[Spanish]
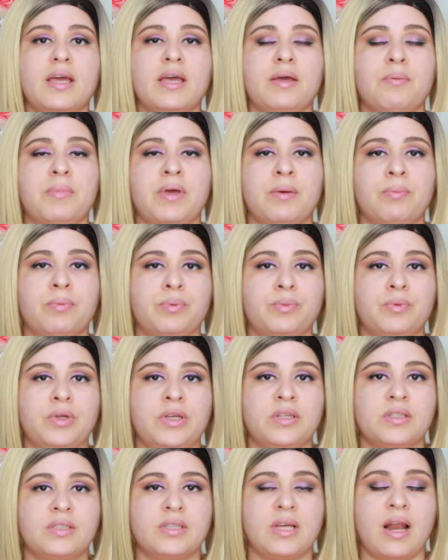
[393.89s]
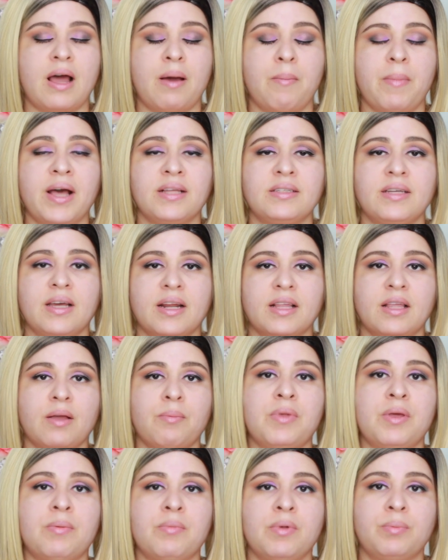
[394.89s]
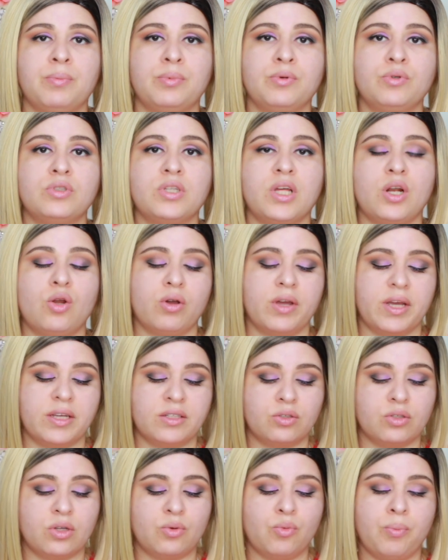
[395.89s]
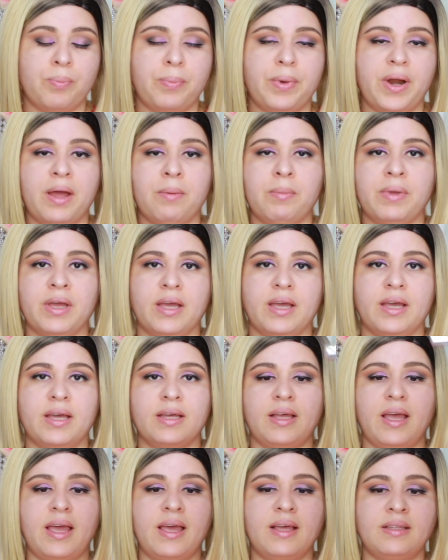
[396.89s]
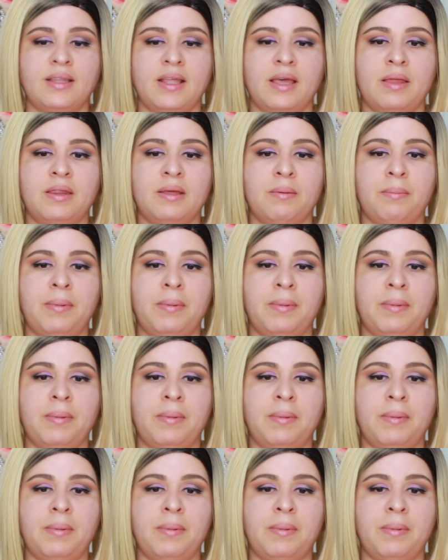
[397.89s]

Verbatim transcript: eh, me hice la máscara, también me puse lo que es un primer que es de,